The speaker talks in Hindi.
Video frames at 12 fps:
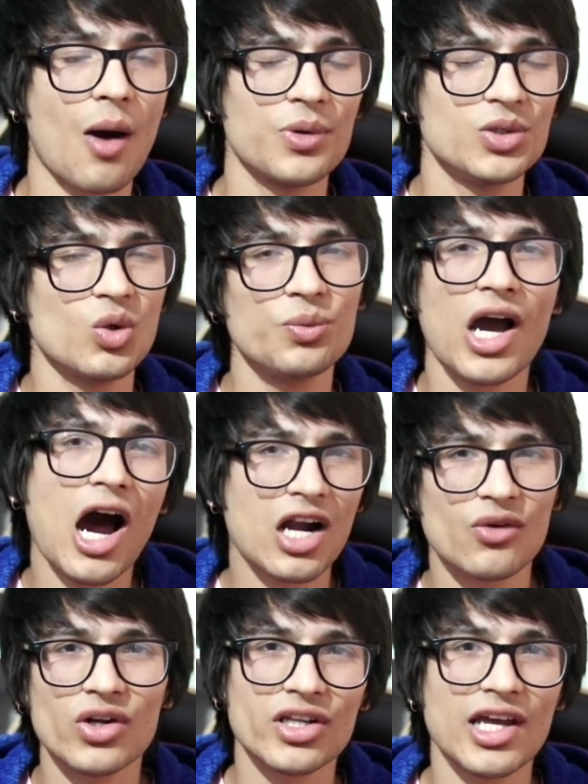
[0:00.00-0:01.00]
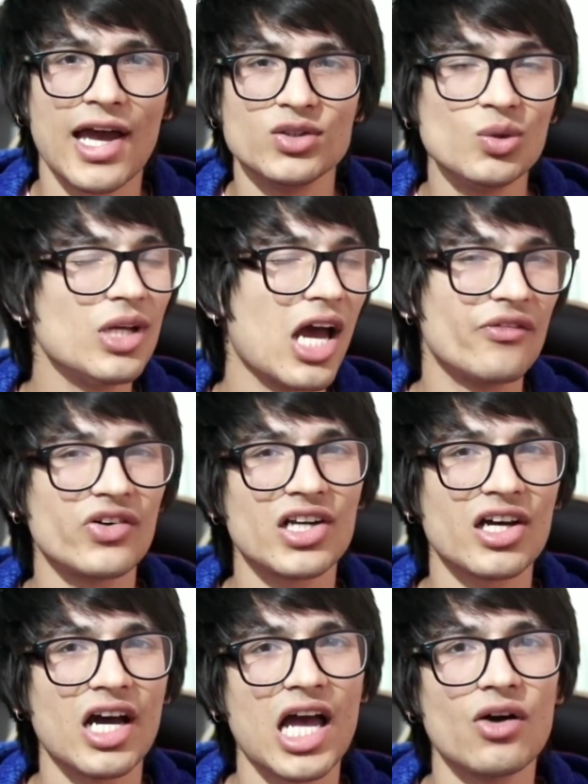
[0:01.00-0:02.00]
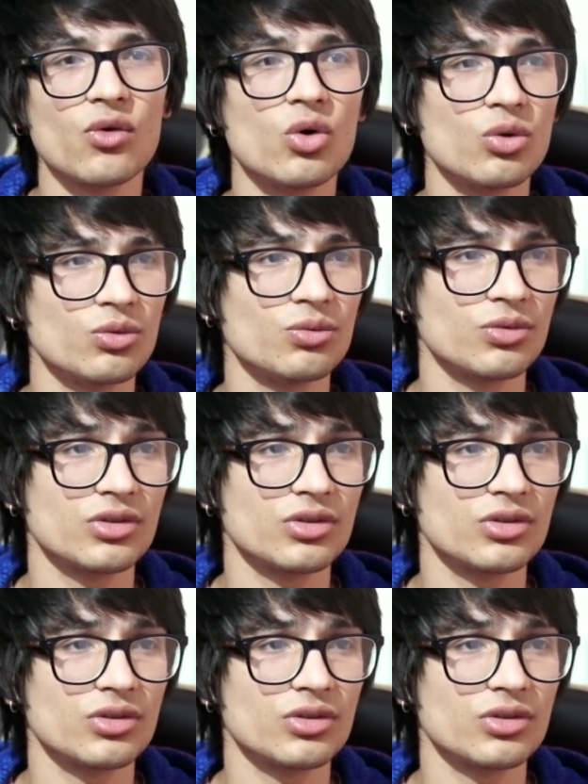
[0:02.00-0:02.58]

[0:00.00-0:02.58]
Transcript: आपने जो भी हार्डवर्क किया है जो भी एफर्ट लगाया है वो